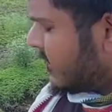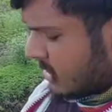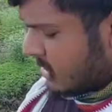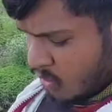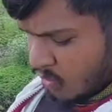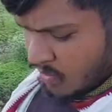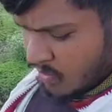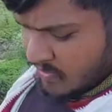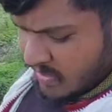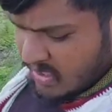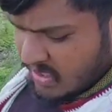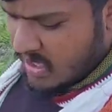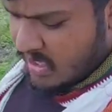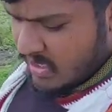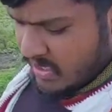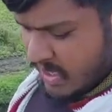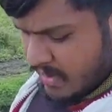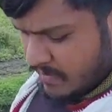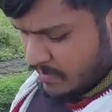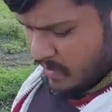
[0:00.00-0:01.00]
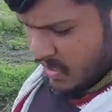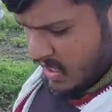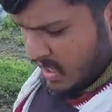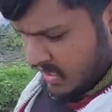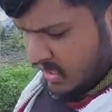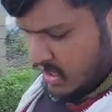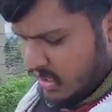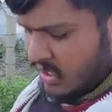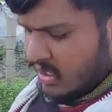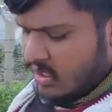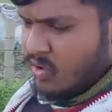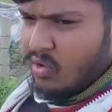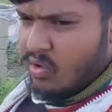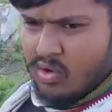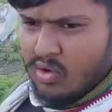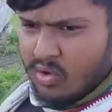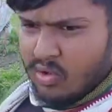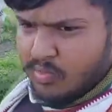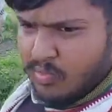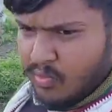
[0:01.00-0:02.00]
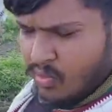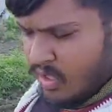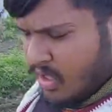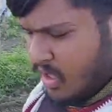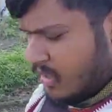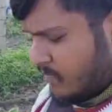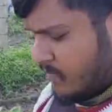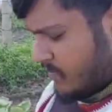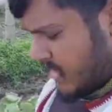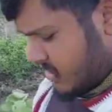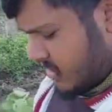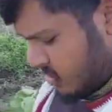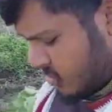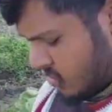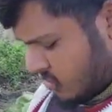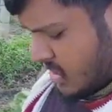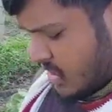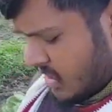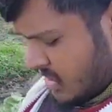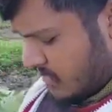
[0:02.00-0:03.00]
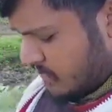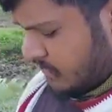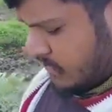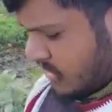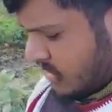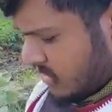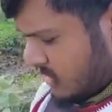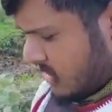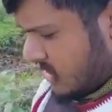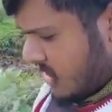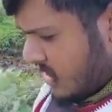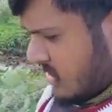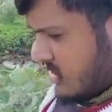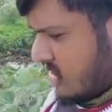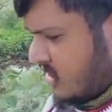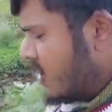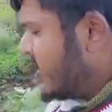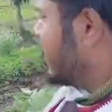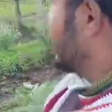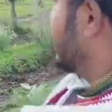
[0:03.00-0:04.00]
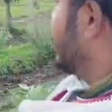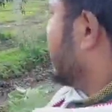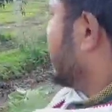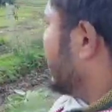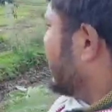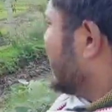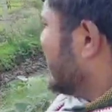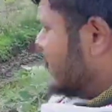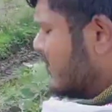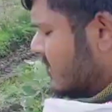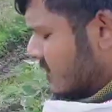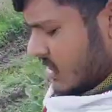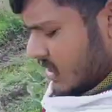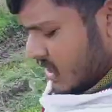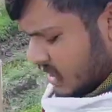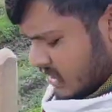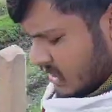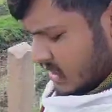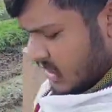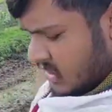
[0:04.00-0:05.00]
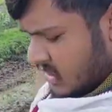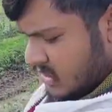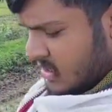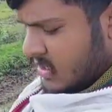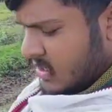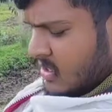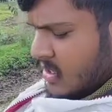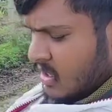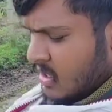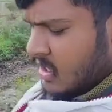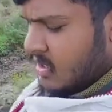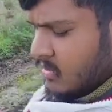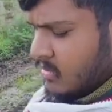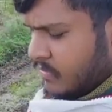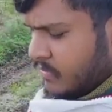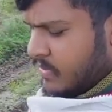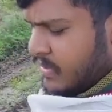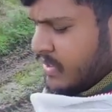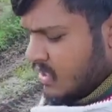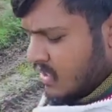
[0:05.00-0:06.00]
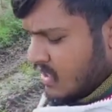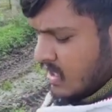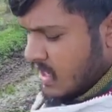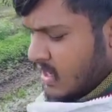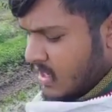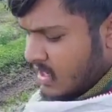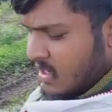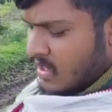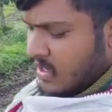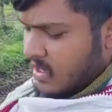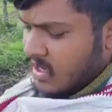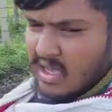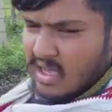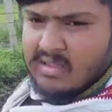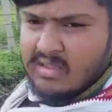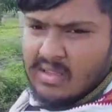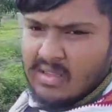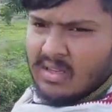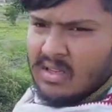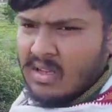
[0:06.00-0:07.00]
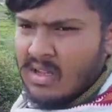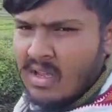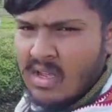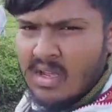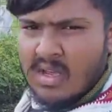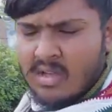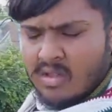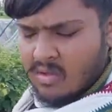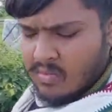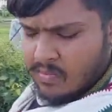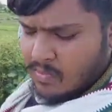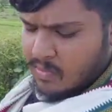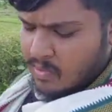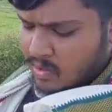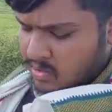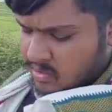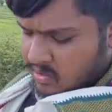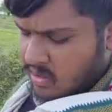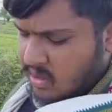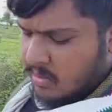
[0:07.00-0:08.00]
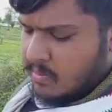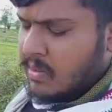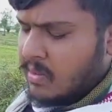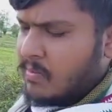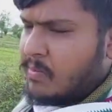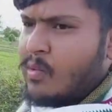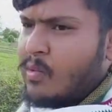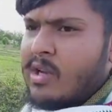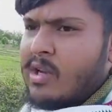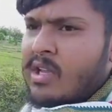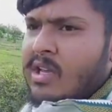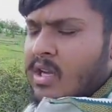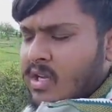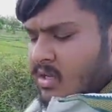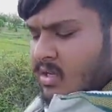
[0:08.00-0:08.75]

में भरा गया है पानी और पूरा मच चुका है अपना खेत है ना ट्रैक्टर से अब अपन निकल रहे हैं यहाँ से तो पहुँचते हैं अपन पुलिया